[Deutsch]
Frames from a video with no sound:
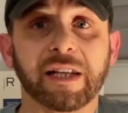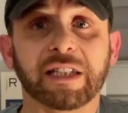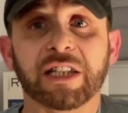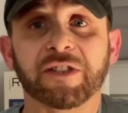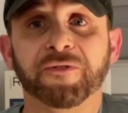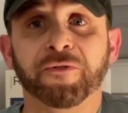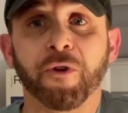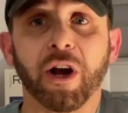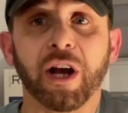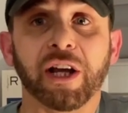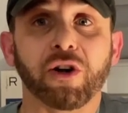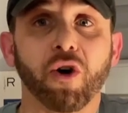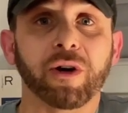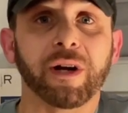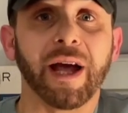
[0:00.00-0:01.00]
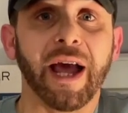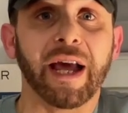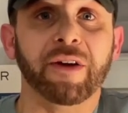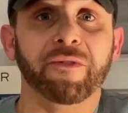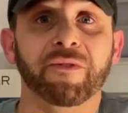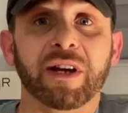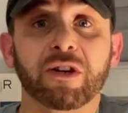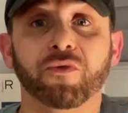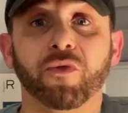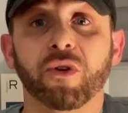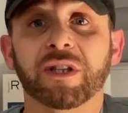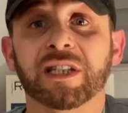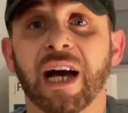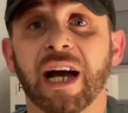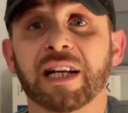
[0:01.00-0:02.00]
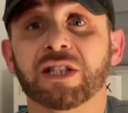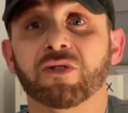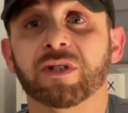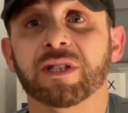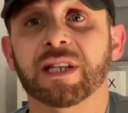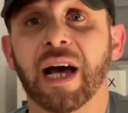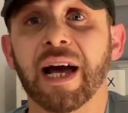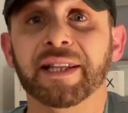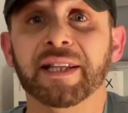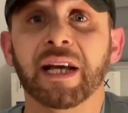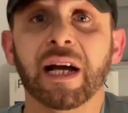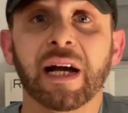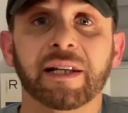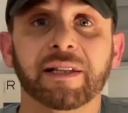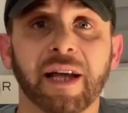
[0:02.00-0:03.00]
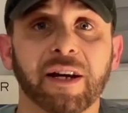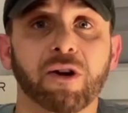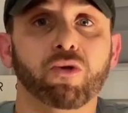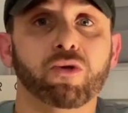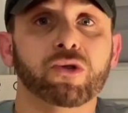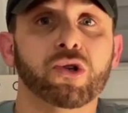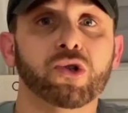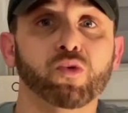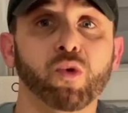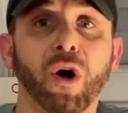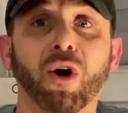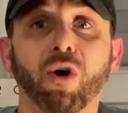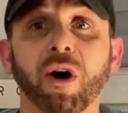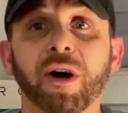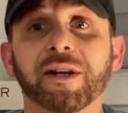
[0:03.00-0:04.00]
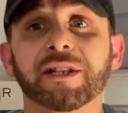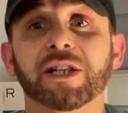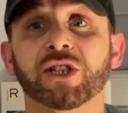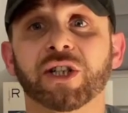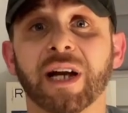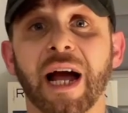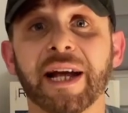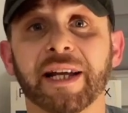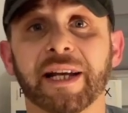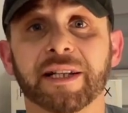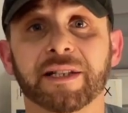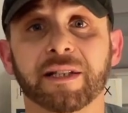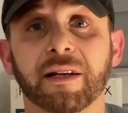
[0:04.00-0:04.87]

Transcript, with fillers: ist völlig okay, wenn du von Zeit zu Zeit deine Luxusuhr ordentlich reinigst.